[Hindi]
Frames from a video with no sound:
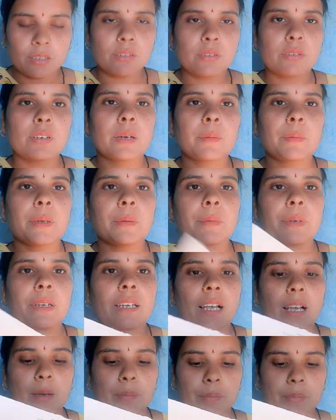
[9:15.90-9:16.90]
तो कभी भी
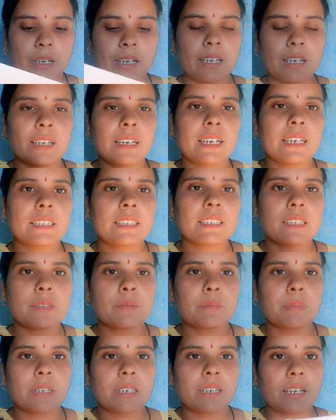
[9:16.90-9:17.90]
आपका अगर एडसेंस
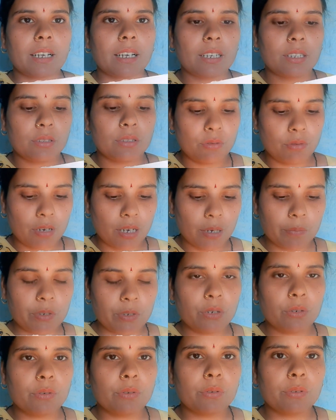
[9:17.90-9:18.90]
पेन आए तो आप
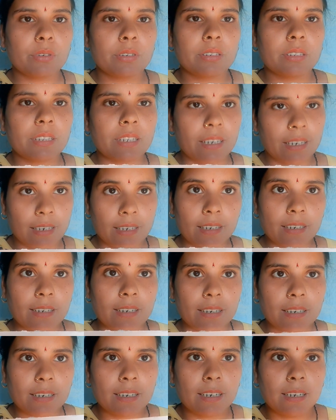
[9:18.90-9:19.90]
ज़रूर ध्यान
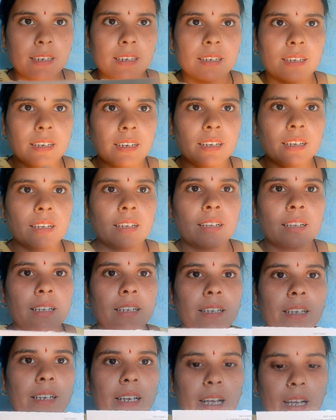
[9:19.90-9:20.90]
रखिएगा
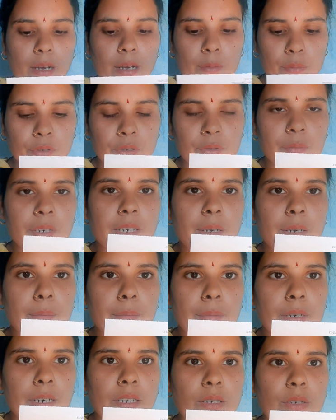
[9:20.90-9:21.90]
कि आप उसमें
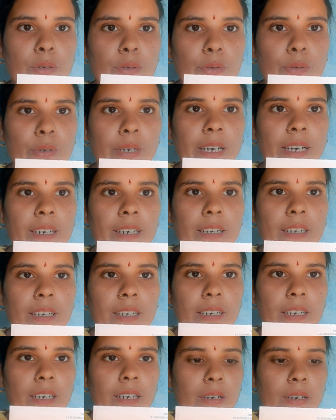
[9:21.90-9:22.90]
नंबर ज़रूर ऐड
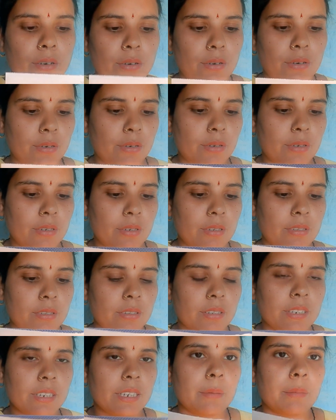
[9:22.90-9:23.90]
करें और
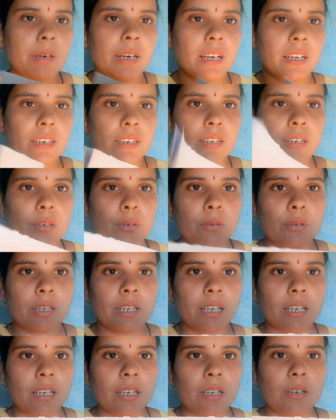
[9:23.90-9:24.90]
ये बाहर का लुक
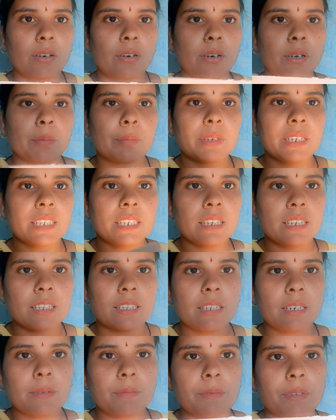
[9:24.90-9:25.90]
है और पीछे की
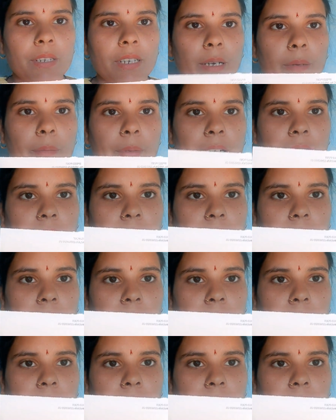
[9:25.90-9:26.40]
तरफ से यहाँ पे